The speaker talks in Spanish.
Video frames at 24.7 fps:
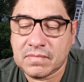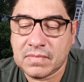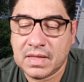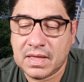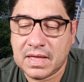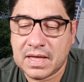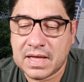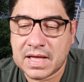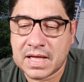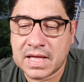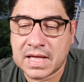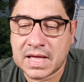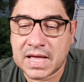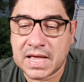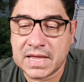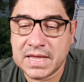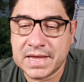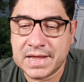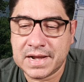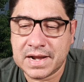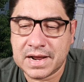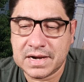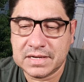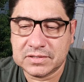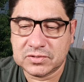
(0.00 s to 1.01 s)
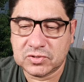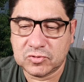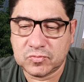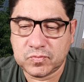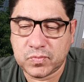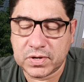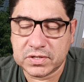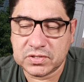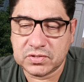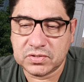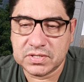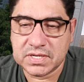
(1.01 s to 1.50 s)
a, llenar estos
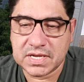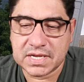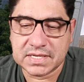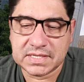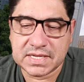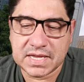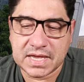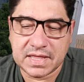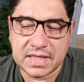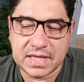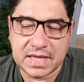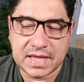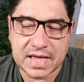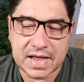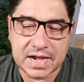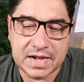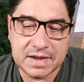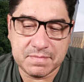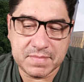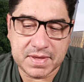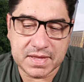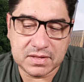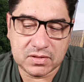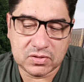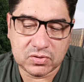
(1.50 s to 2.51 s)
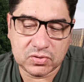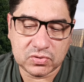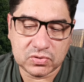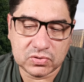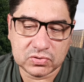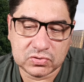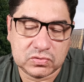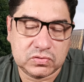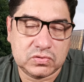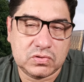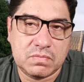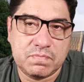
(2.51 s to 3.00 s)
puestos, ya sea de
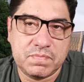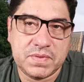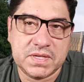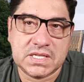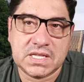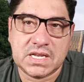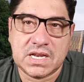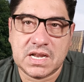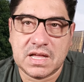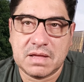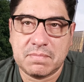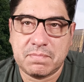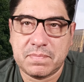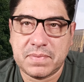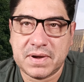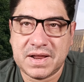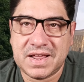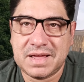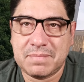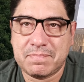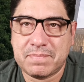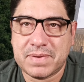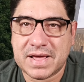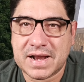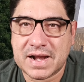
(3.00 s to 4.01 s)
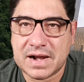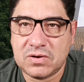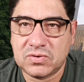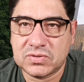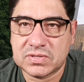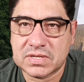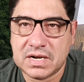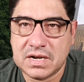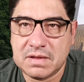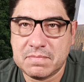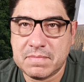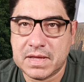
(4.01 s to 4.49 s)
alimentos o empiezan a preparar
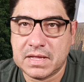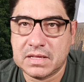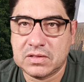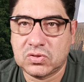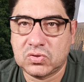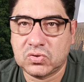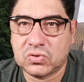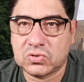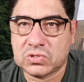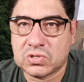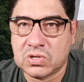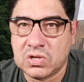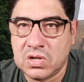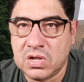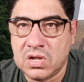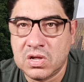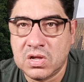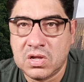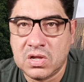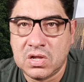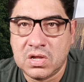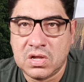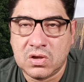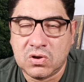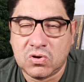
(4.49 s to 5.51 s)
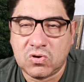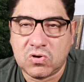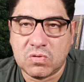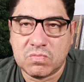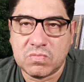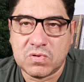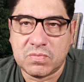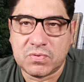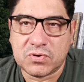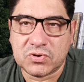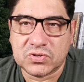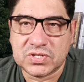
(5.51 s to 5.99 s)
los alimentos
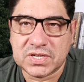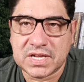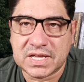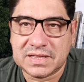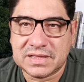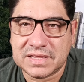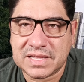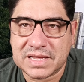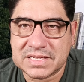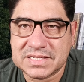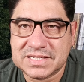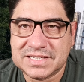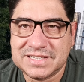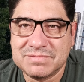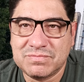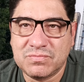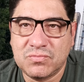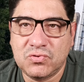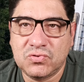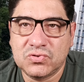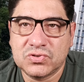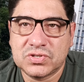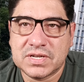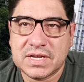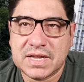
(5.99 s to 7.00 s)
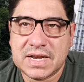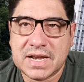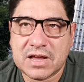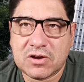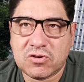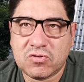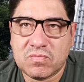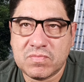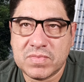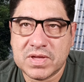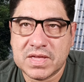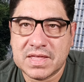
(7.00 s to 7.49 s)
como brochetas y mucha de la
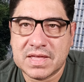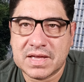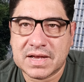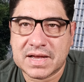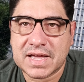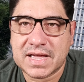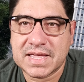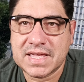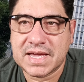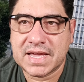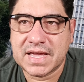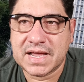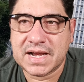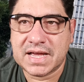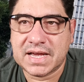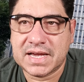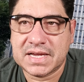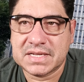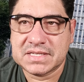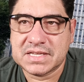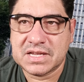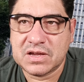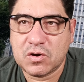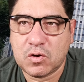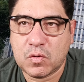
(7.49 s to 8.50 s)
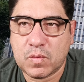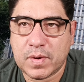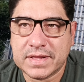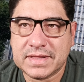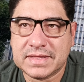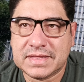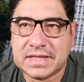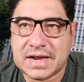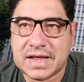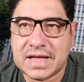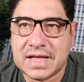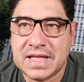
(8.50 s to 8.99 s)
comida callejera que se
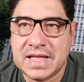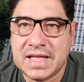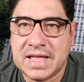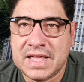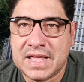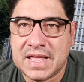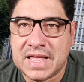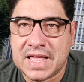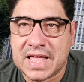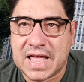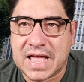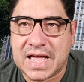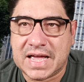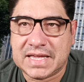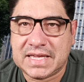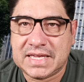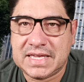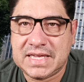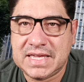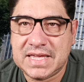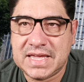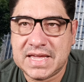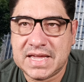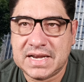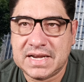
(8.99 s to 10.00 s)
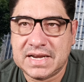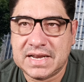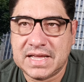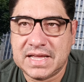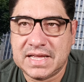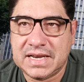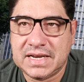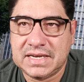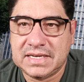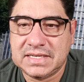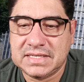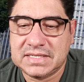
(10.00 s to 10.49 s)
encuentra aquí
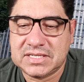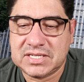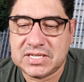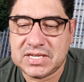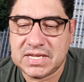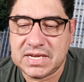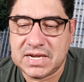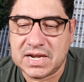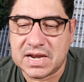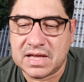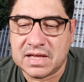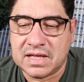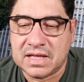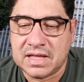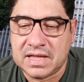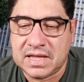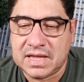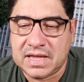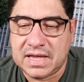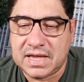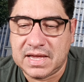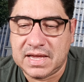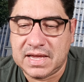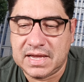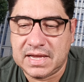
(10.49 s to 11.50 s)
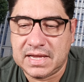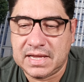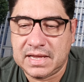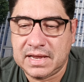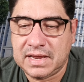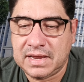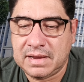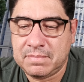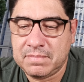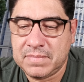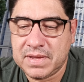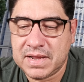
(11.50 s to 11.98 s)
en China.
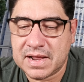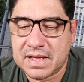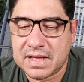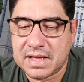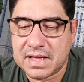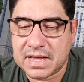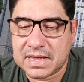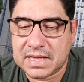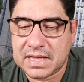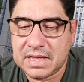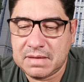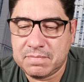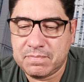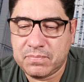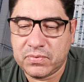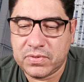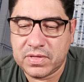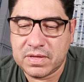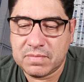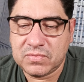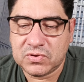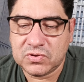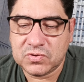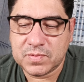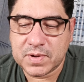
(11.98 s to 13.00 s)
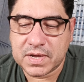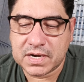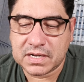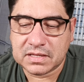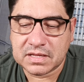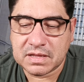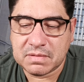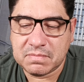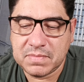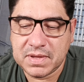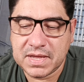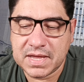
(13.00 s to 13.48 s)
Eh, mira, aquí podemos ver
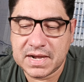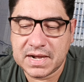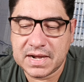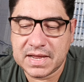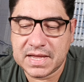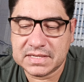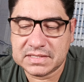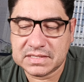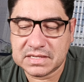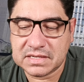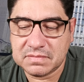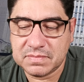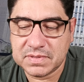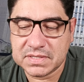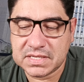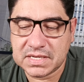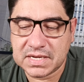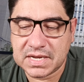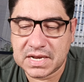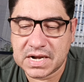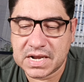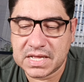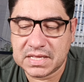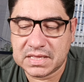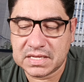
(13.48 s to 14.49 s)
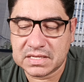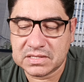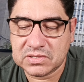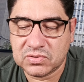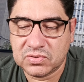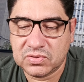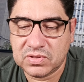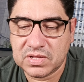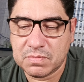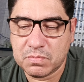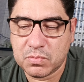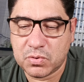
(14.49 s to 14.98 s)
también estas bicicletas,
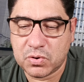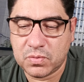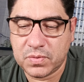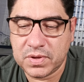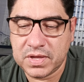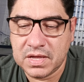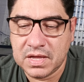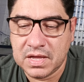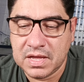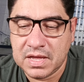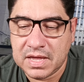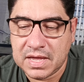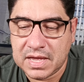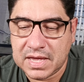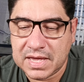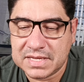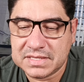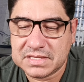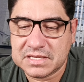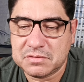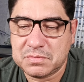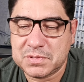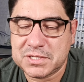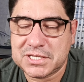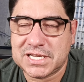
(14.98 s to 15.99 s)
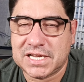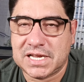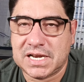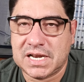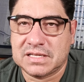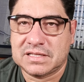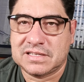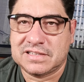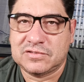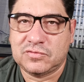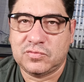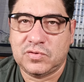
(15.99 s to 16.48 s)
son de Mobi. Estas
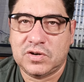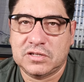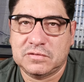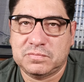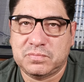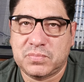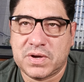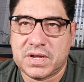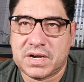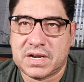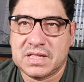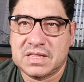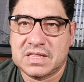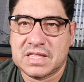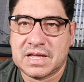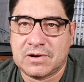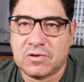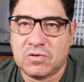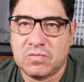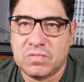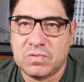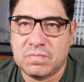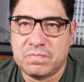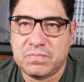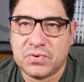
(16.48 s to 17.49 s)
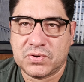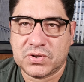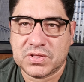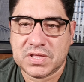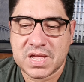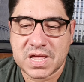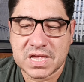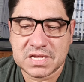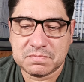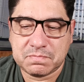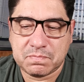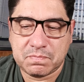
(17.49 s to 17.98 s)
bicicletas tú las puedes rentar como por
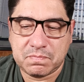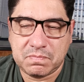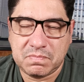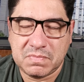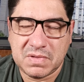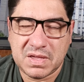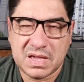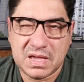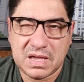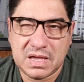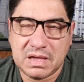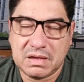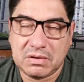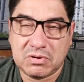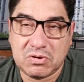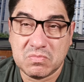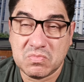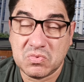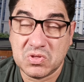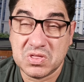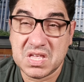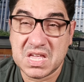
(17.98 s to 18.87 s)
10, eh, como